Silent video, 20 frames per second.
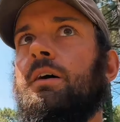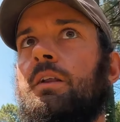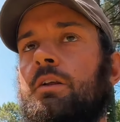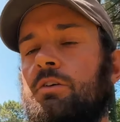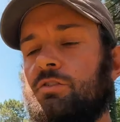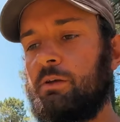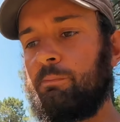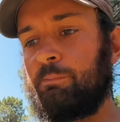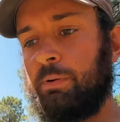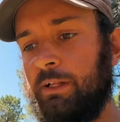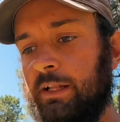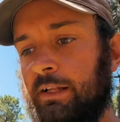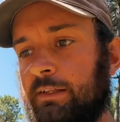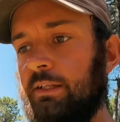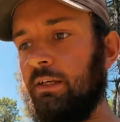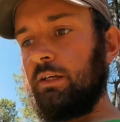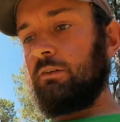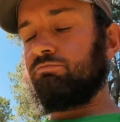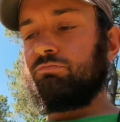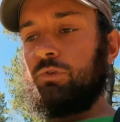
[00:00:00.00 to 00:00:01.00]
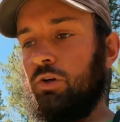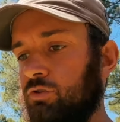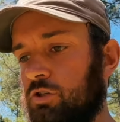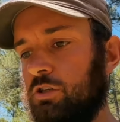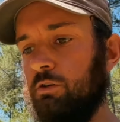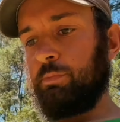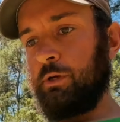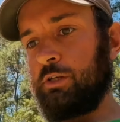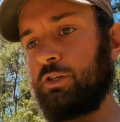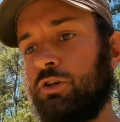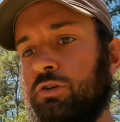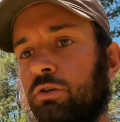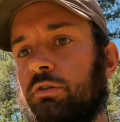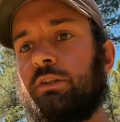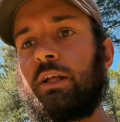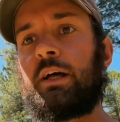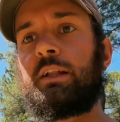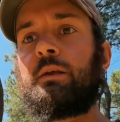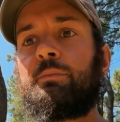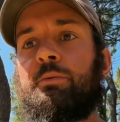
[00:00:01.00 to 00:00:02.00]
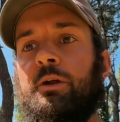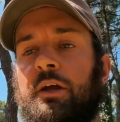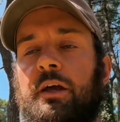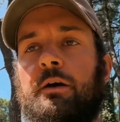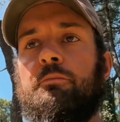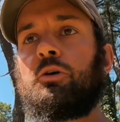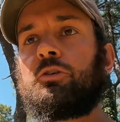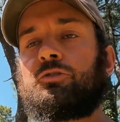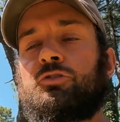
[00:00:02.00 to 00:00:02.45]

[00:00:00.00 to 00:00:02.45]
li ho sempre dati così per scontati perché boh